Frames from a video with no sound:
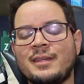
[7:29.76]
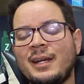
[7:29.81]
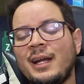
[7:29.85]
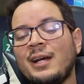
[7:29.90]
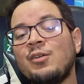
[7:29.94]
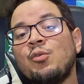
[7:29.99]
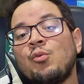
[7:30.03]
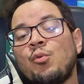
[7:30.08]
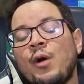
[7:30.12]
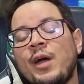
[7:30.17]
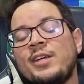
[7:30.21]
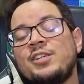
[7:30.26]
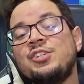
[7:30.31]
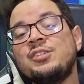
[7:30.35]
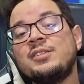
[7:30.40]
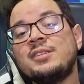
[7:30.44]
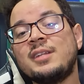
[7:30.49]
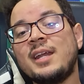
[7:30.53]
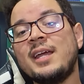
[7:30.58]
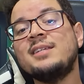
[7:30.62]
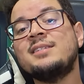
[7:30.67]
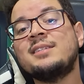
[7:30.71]
Dragon Quest
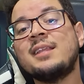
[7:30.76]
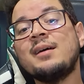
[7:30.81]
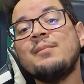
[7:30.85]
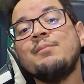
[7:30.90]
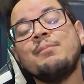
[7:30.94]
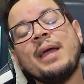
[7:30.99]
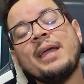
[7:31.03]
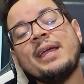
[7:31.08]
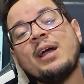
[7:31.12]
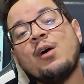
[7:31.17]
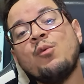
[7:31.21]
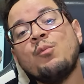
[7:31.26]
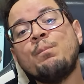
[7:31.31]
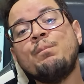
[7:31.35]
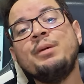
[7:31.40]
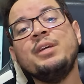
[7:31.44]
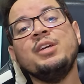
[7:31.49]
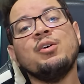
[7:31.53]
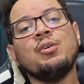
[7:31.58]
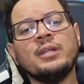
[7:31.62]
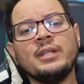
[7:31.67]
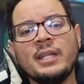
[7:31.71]
III também é um
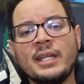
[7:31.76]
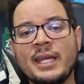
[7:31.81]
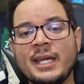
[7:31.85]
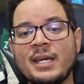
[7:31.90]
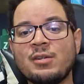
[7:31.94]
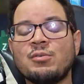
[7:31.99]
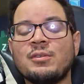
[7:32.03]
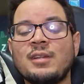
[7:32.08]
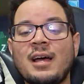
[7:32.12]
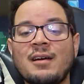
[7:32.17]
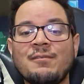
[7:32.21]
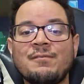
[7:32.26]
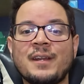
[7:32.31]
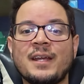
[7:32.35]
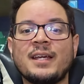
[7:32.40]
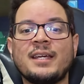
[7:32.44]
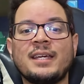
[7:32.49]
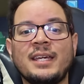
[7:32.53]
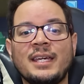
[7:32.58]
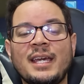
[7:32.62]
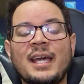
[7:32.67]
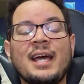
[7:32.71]
pioneiro da
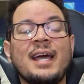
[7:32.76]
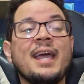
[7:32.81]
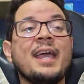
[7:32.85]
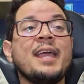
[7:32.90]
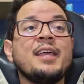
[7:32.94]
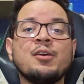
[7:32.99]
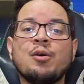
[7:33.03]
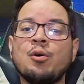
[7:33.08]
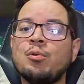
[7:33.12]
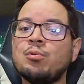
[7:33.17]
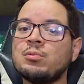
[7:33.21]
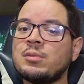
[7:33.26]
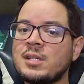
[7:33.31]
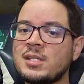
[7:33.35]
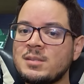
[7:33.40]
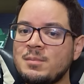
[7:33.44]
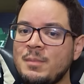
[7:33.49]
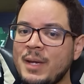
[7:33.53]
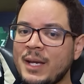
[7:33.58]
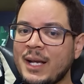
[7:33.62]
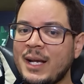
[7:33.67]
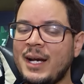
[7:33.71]
franquia em
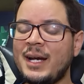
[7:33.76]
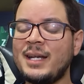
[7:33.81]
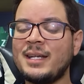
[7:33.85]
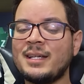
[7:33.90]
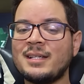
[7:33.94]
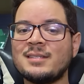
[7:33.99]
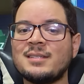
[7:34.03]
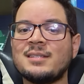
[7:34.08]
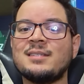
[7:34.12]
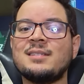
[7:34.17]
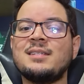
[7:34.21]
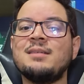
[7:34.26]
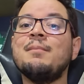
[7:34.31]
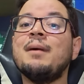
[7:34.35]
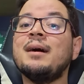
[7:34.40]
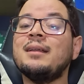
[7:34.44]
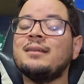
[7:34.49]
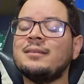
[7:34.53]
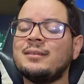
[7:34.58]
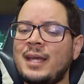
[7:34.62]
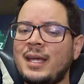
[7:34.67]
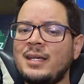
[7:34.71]
outras mecânicas que se
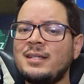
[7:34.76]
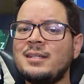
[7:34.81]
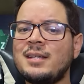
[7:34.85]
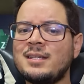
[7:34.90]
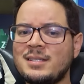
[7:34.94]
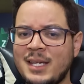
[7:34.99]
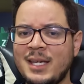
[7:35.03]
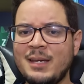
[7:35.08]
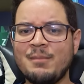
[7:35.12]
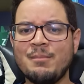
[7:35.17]
mantém nesse